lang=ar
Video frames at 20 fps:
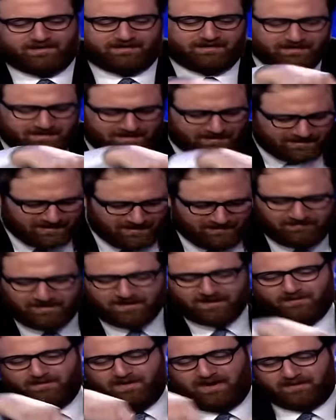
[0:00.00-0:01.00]
خيي كل
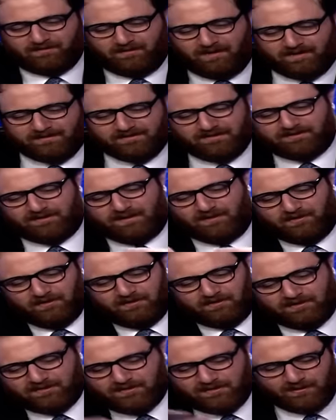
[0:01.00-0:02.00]
مره واحد بيعطل
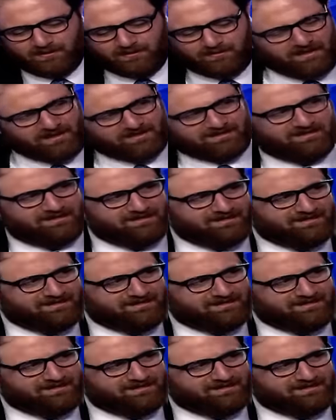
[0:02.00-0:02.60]
تيكون كله معطل